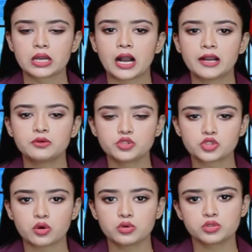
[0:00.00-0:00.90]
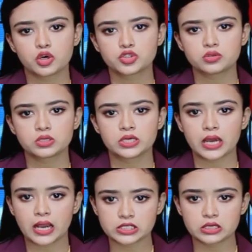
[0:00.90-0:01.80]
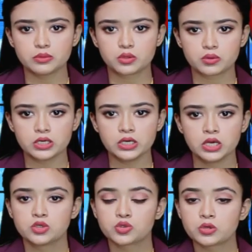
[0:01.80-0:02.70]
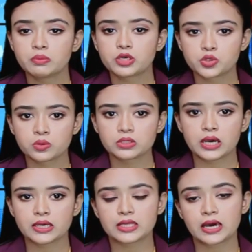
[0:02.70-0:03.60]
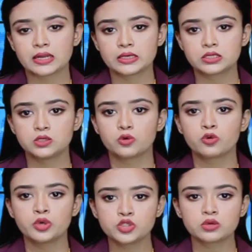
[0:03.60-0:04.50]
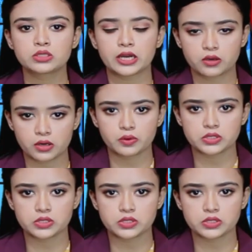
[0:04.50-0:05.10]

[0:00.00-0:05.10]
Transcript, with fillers: খায়রুল সহ দশজনকে আসামি করে শনিবার সন্ধ্যায় থানায় একটি অভিযোগ দায়ের করা